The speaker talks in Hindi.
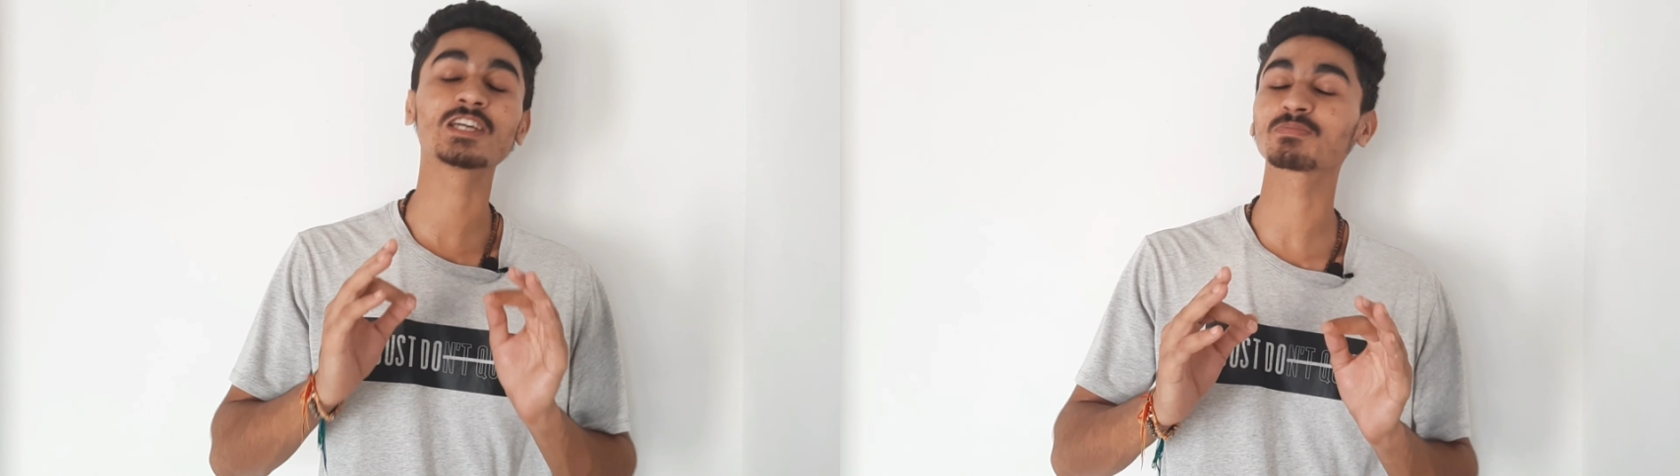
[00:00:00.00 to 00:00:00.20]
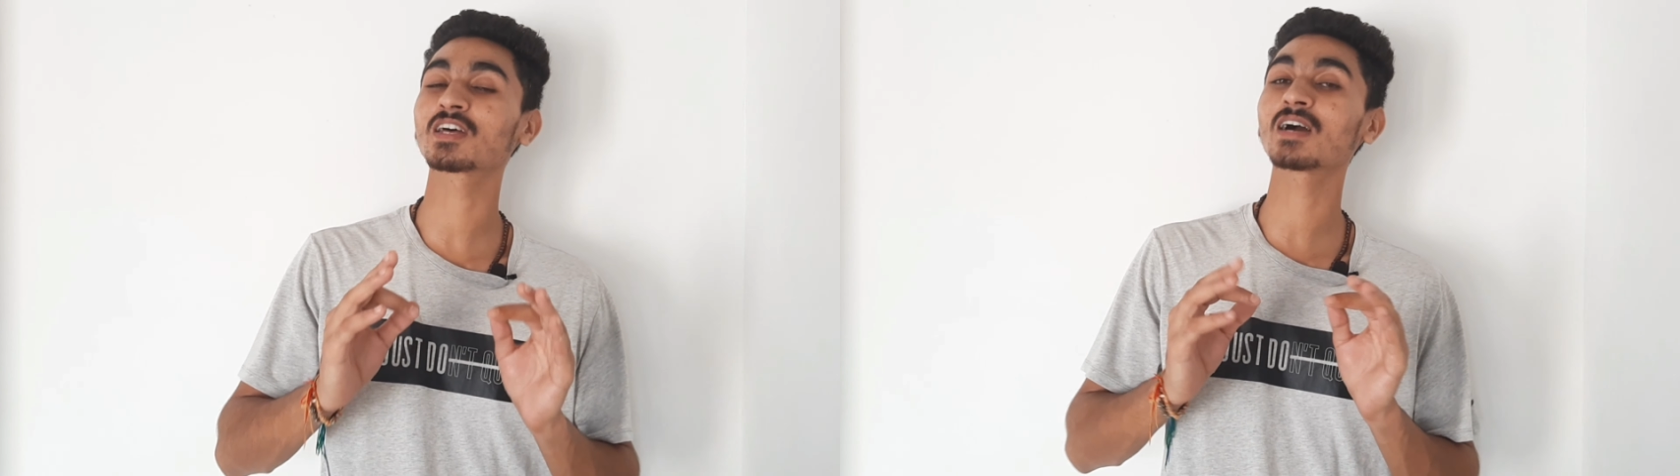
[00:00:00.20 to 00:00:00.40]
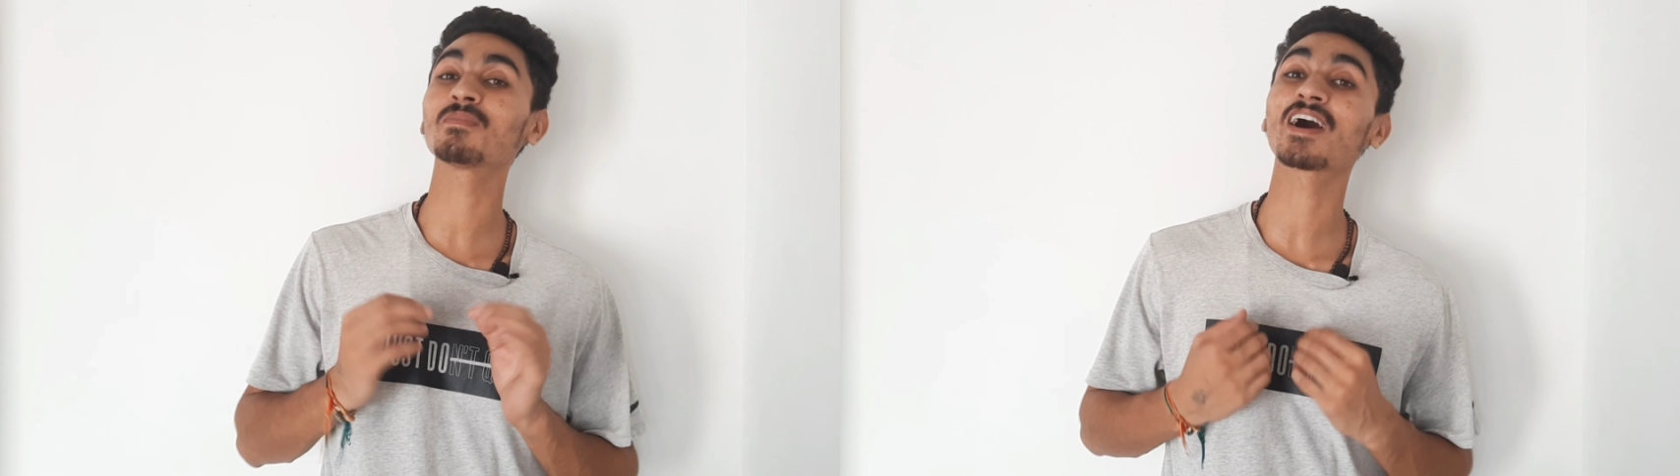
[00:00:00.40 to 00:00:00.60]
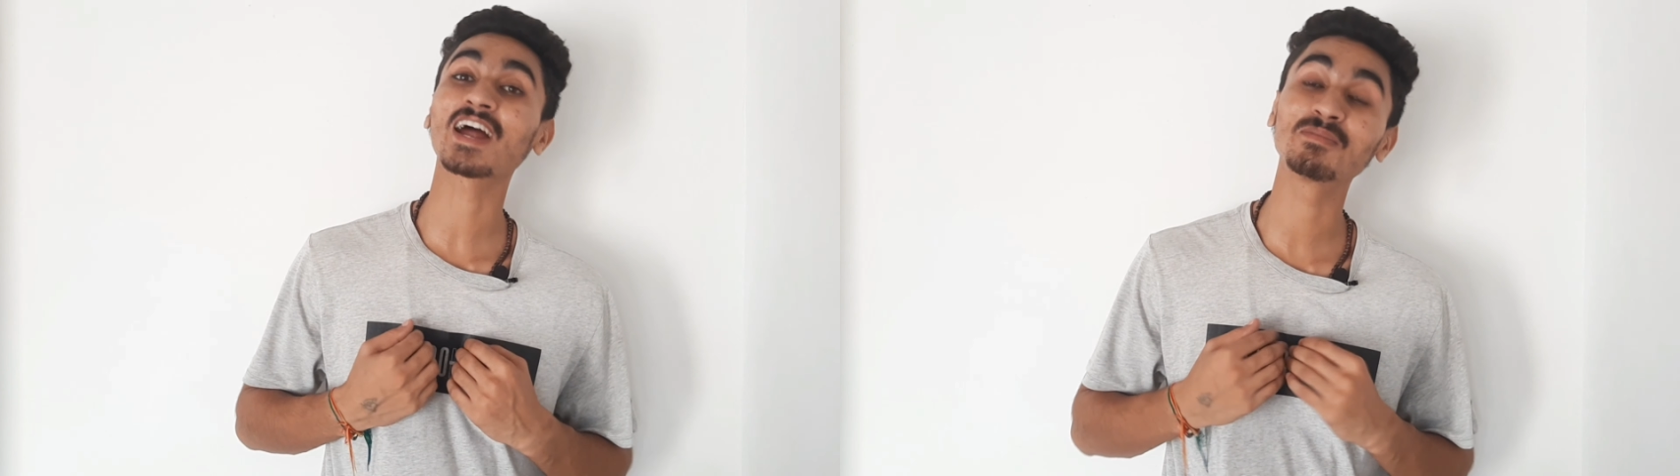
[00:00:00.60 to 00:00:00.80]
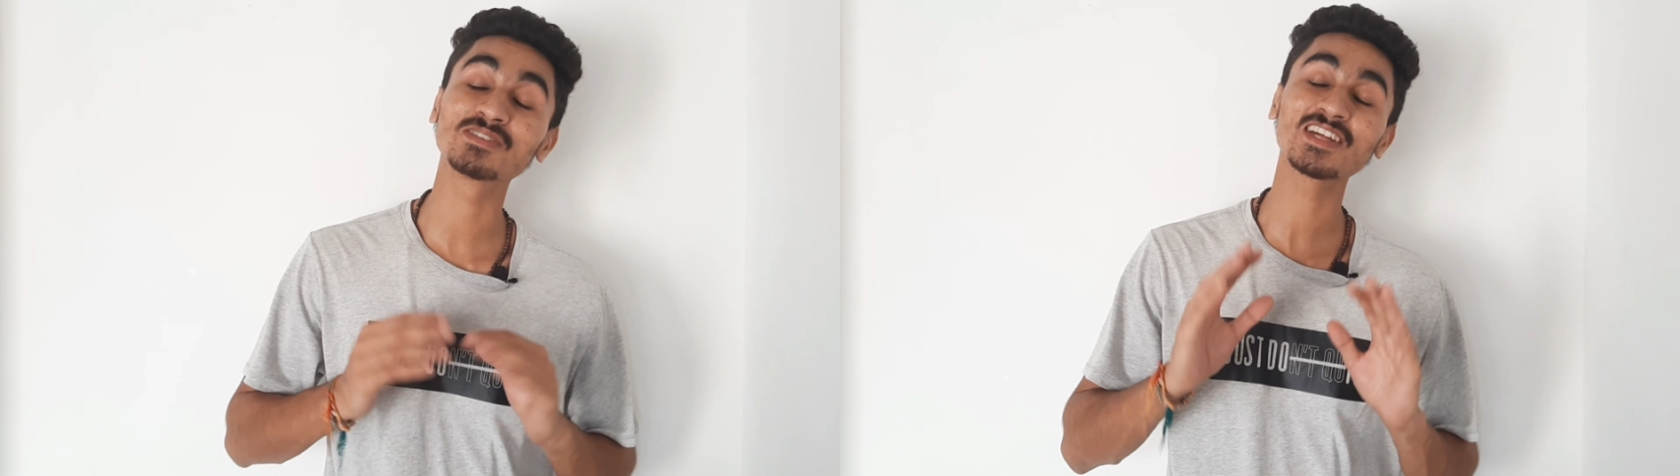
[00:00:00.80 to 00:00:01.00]
जब तक हम
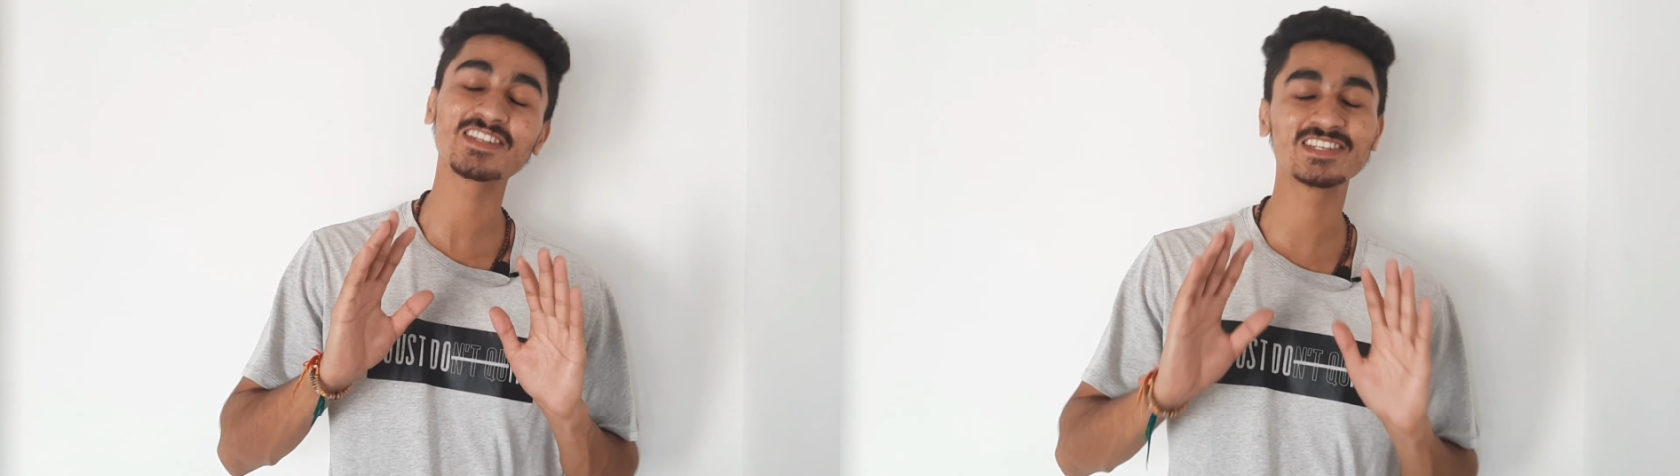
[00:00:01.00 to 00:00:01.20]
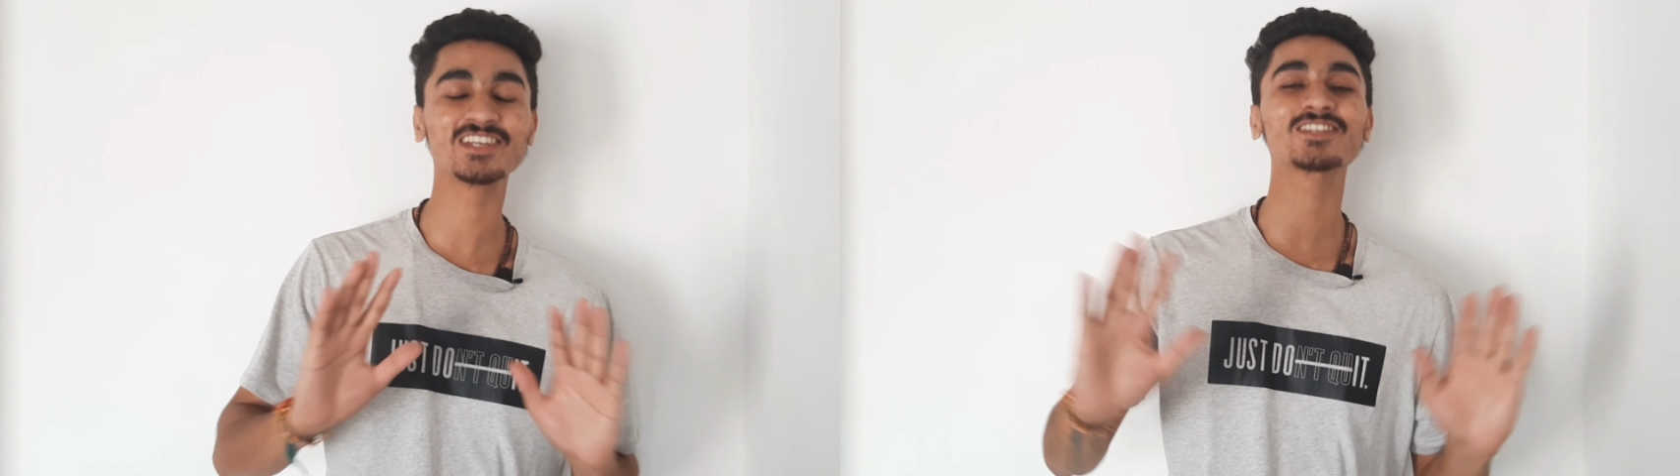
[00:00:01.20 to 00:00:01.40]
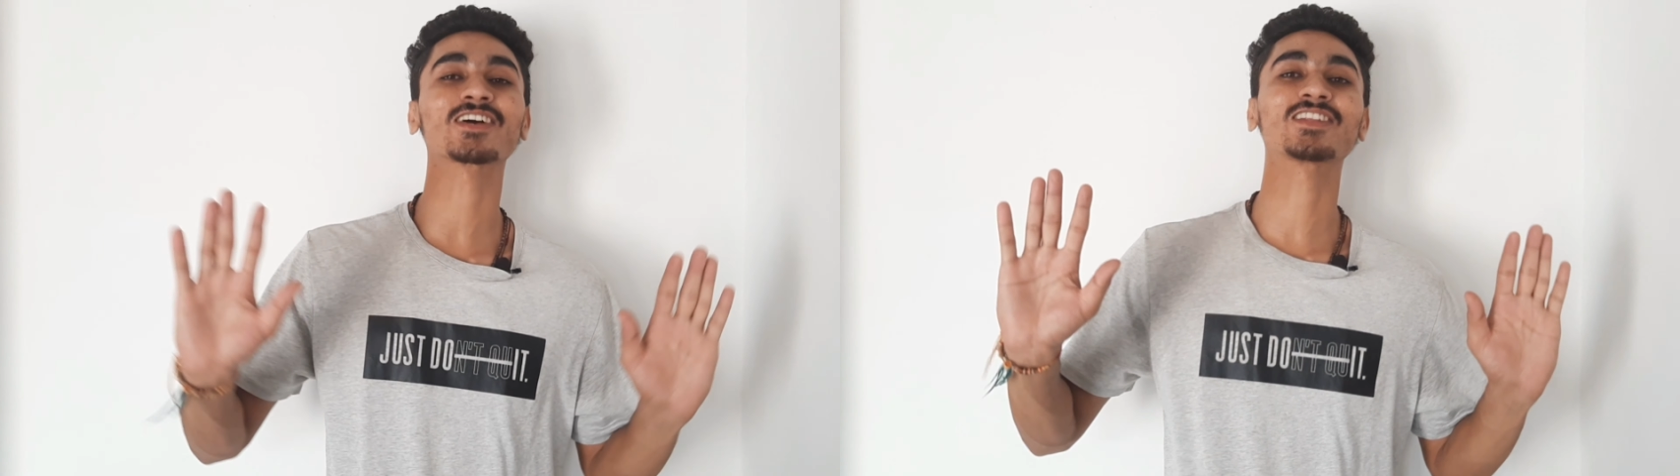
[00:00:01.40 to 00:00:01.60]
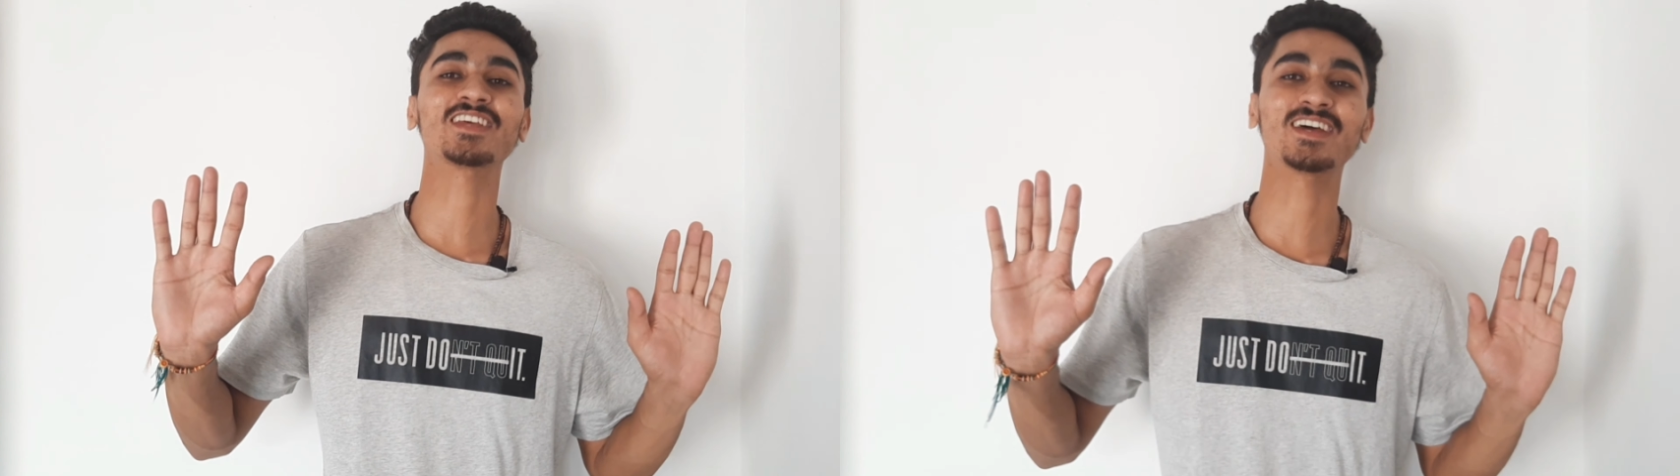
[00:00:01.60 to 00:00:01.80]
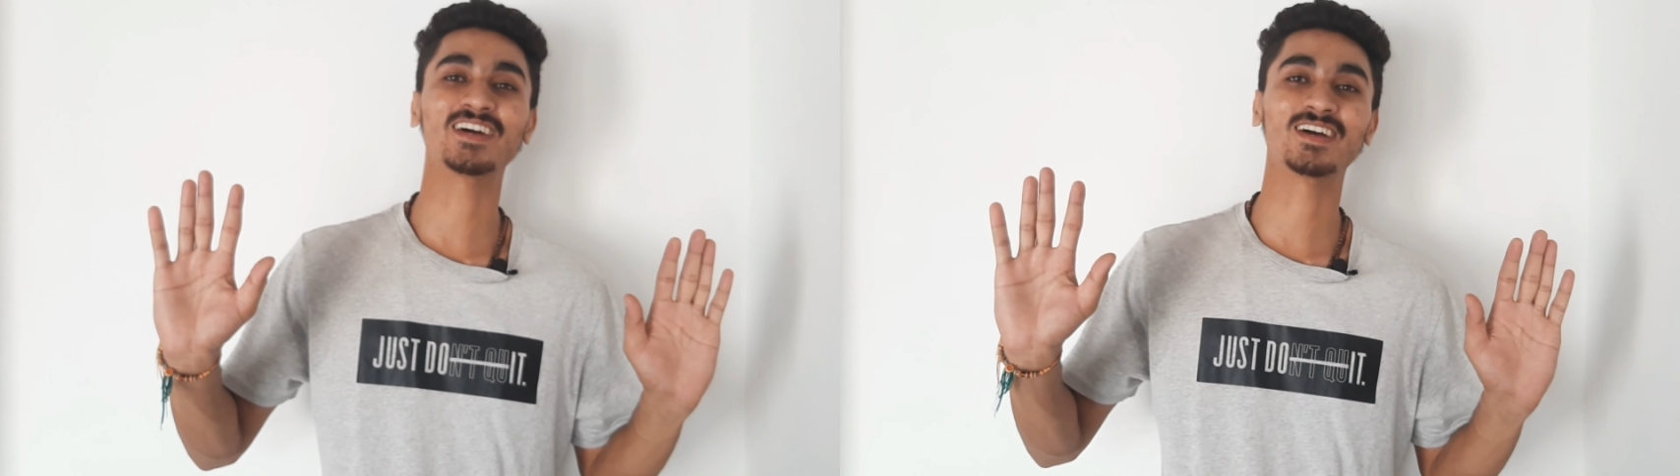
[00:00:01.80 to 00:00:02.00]
आराम से जी
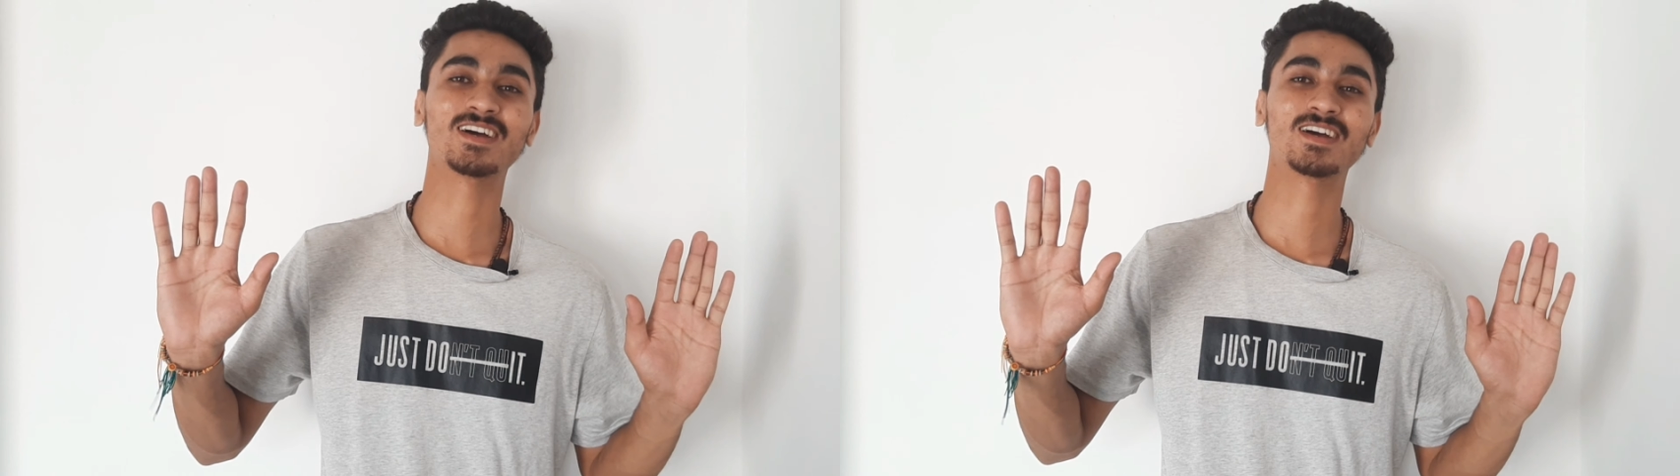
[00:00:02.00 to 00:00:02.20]
सकते हैं